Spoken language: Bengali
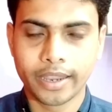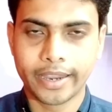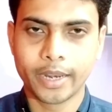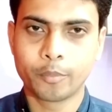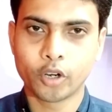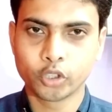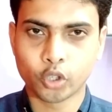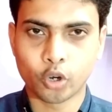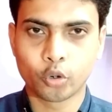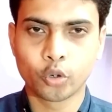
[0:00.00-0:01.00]
এরপর
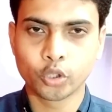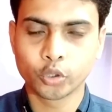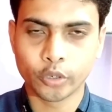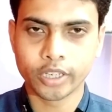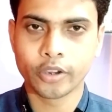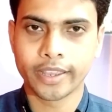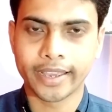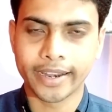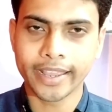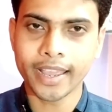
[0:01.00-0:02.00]
চকগুলো তৈরি হয়ে
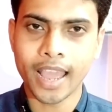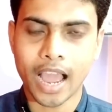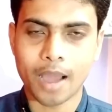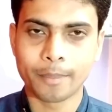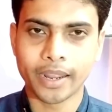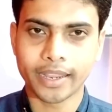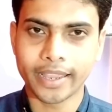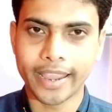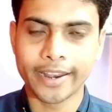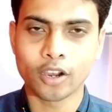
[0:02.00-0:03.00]
গেলে আপনাকে
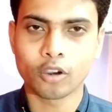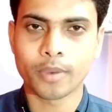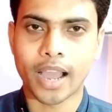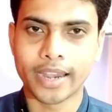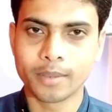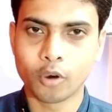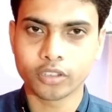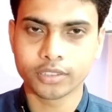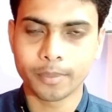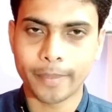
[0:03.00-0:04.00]
এই রকম খালি
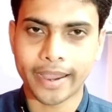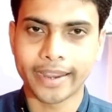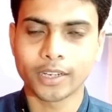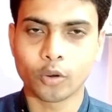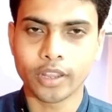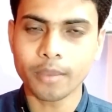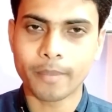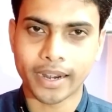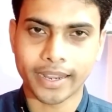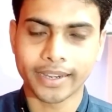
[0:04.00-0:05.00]
বক্সে প্যাকেট করে
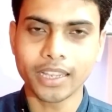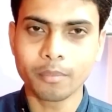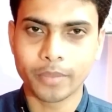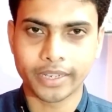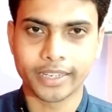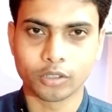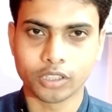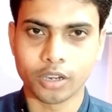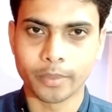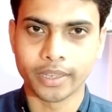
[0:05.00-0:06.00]
মার্কেটে বিক্রি
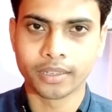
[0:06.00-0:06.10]
করতে হবে